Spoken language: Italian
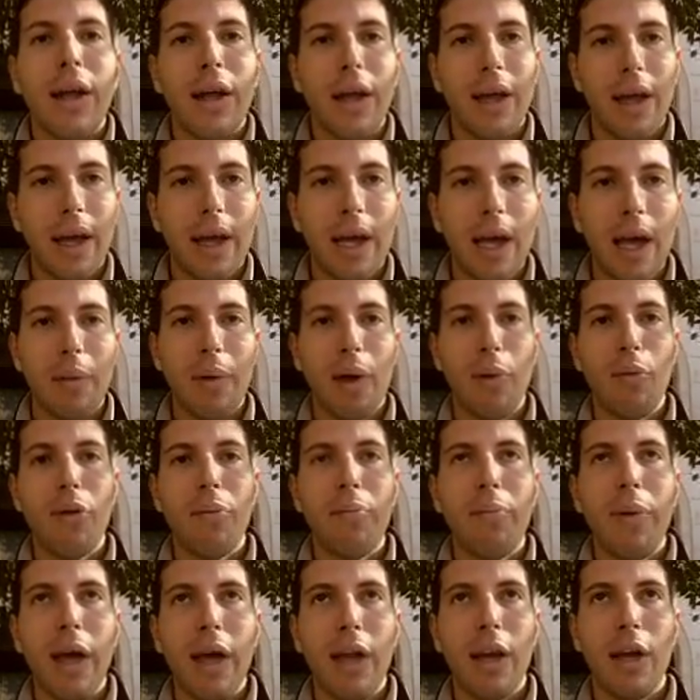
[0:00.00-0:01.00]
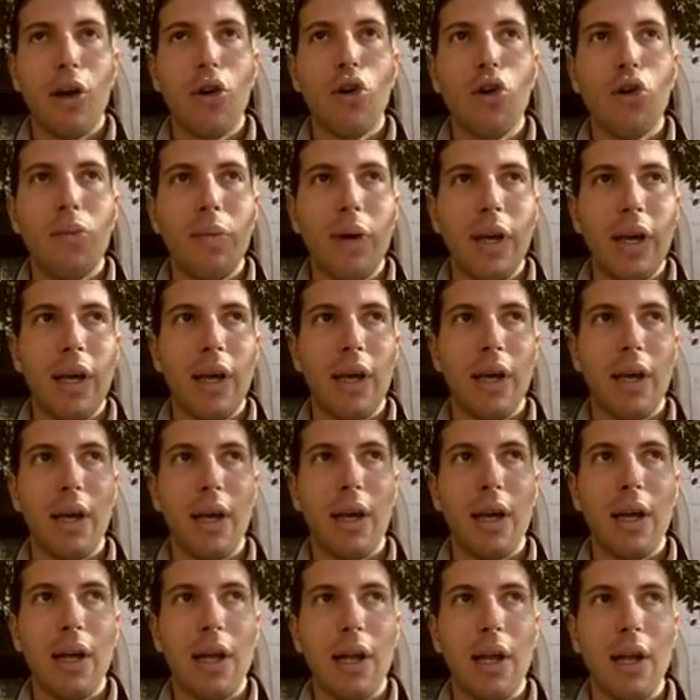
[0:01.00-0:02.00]
eh, capiamo bene
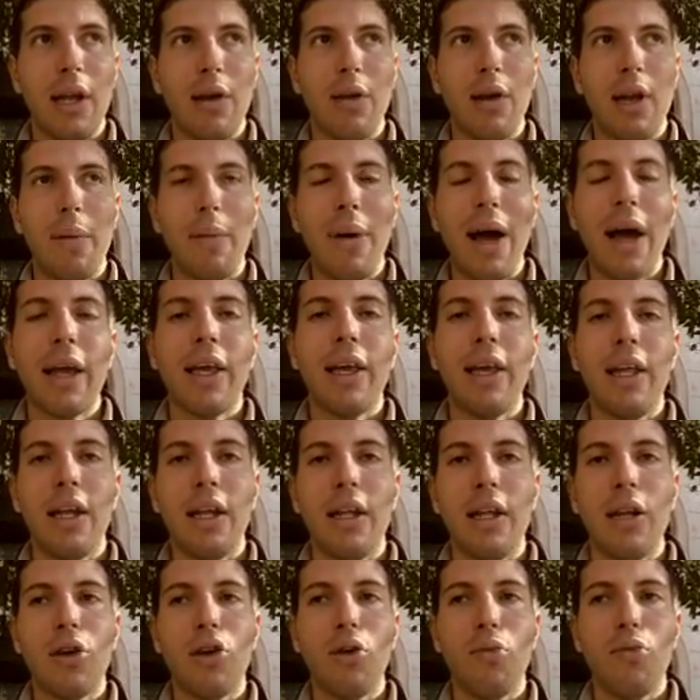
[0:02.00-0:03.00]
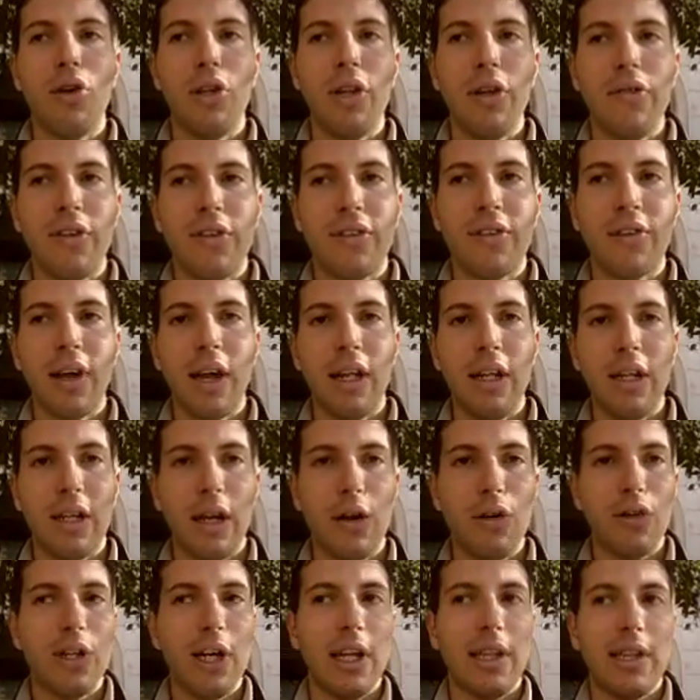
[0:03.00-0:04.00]
come la macchina del comune di Frascati tra
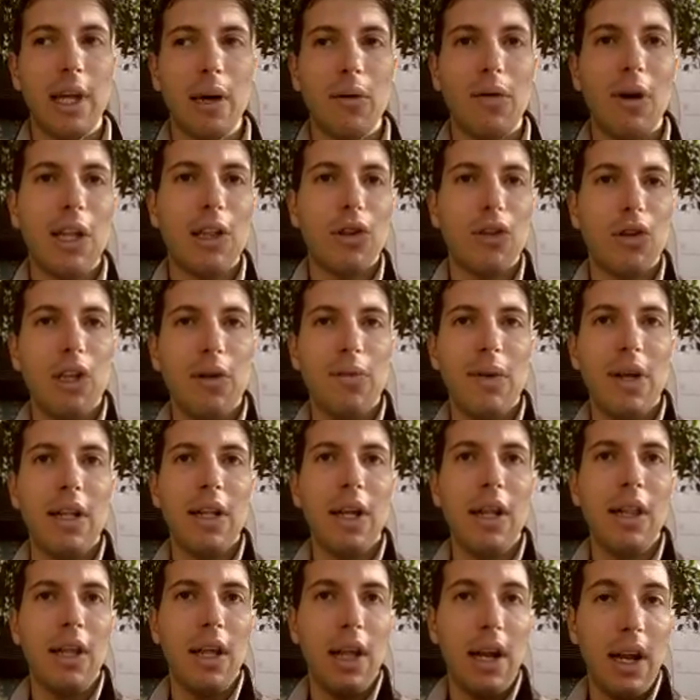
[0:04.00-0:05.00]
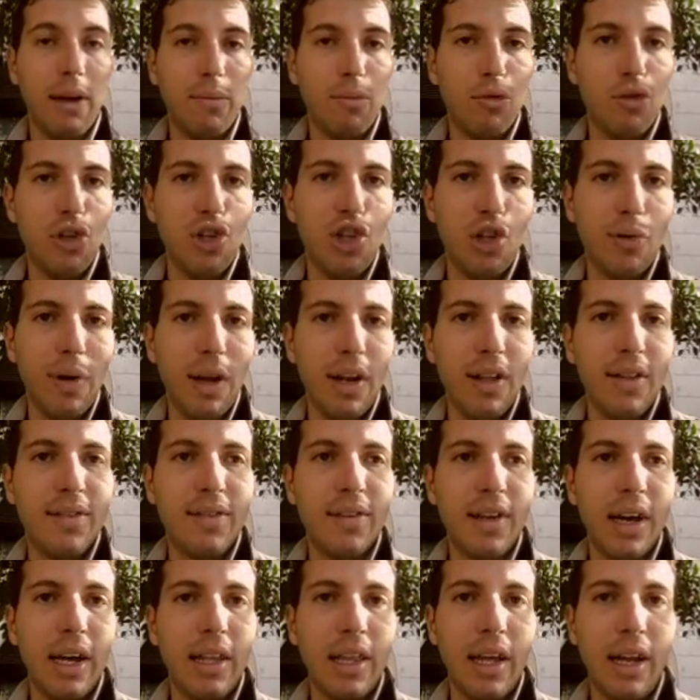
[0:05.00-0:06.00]
84 dipendenti della
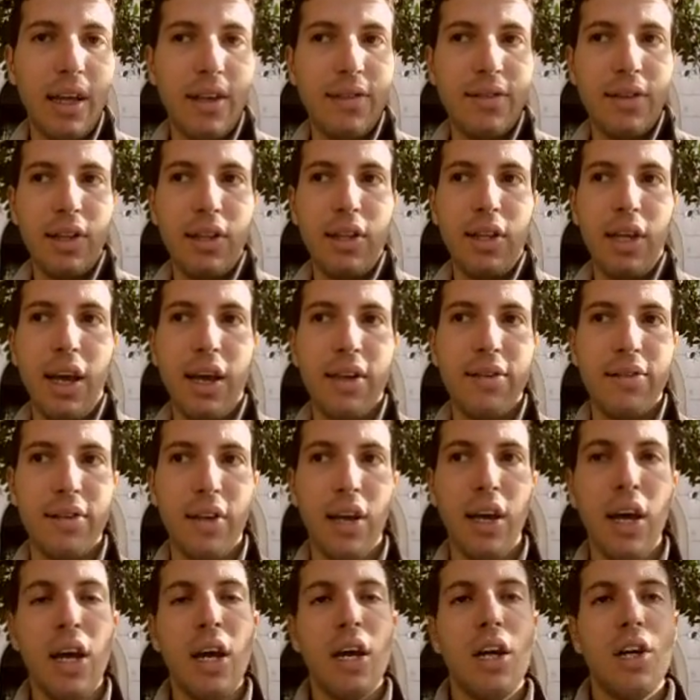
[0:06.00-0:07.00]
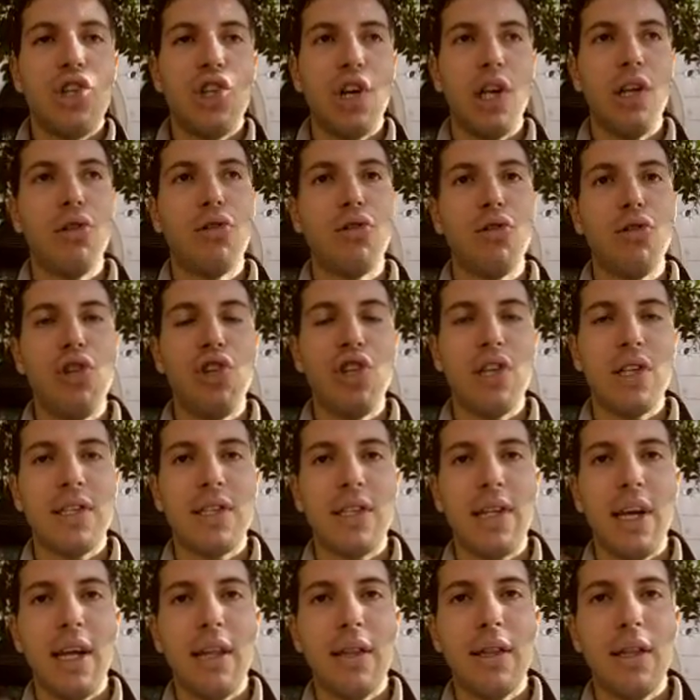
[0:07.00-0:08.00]
municipalizzata, l'STS,
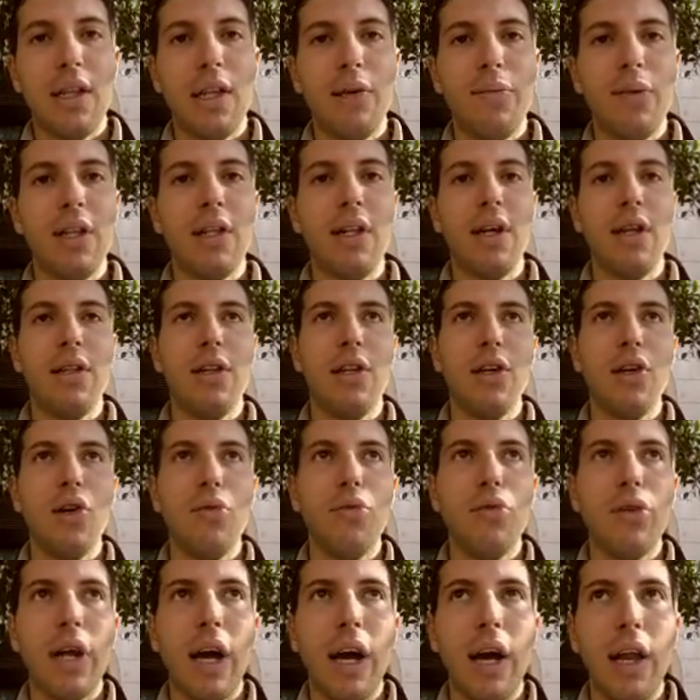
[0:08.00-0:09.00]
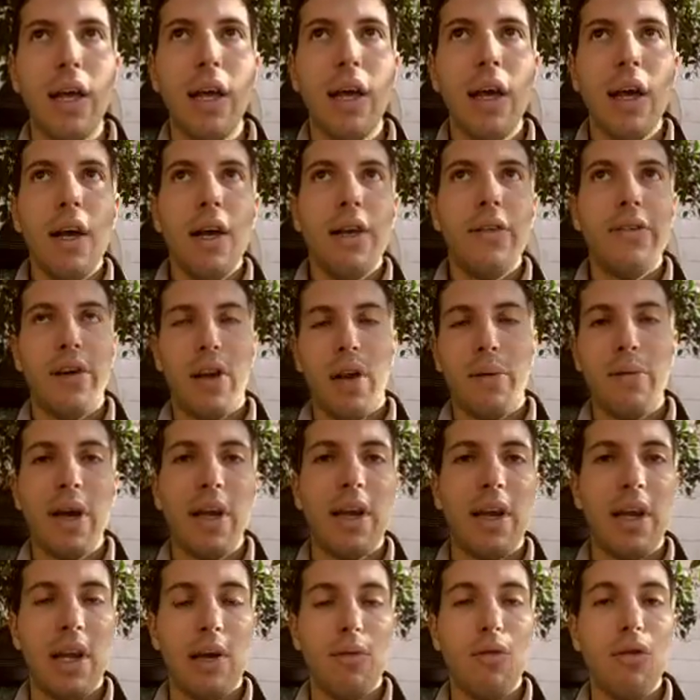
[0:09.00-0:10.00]
117 dipendenti comunali, sia una
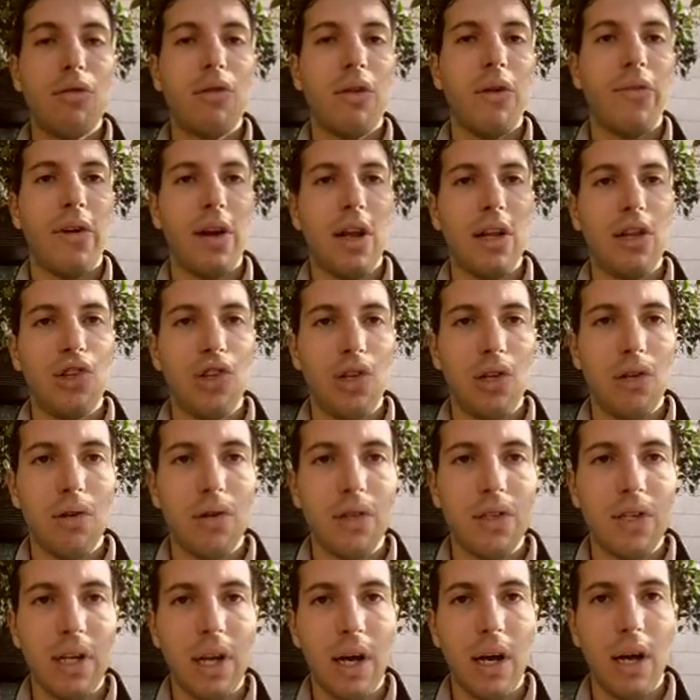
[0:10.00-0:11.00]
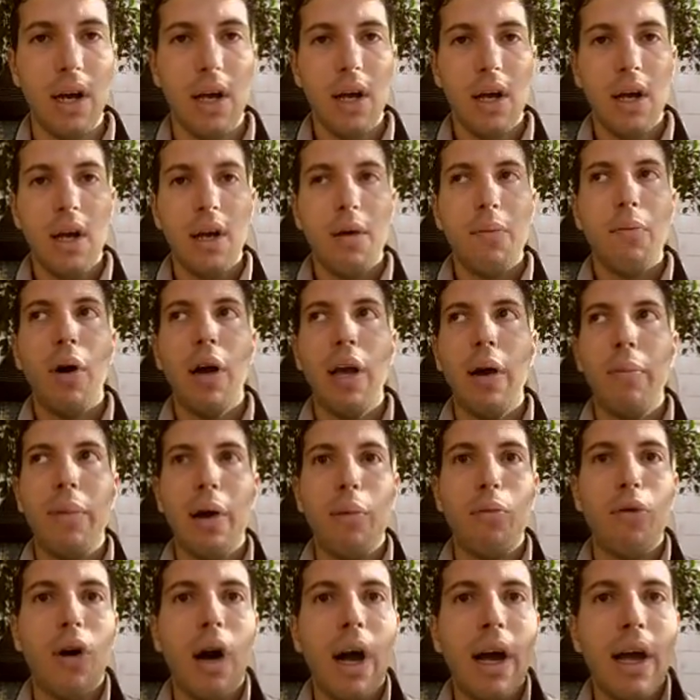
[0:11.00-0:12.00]
macchina molto faraginosa. Poi
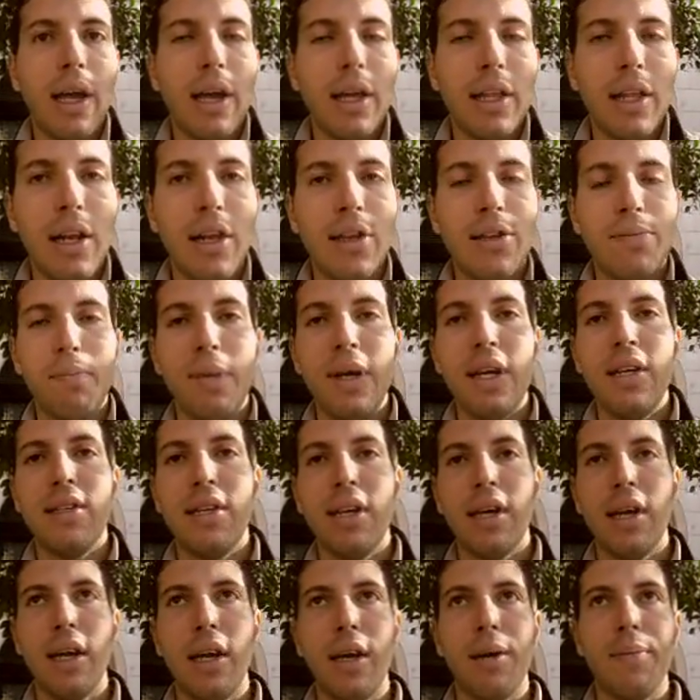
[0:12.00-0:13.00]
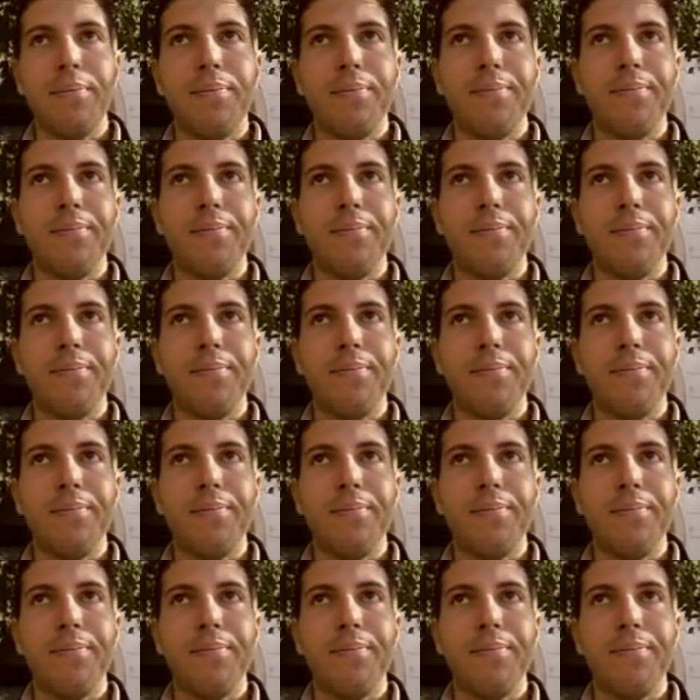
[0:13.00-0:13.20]
abbiamo anche delle spese che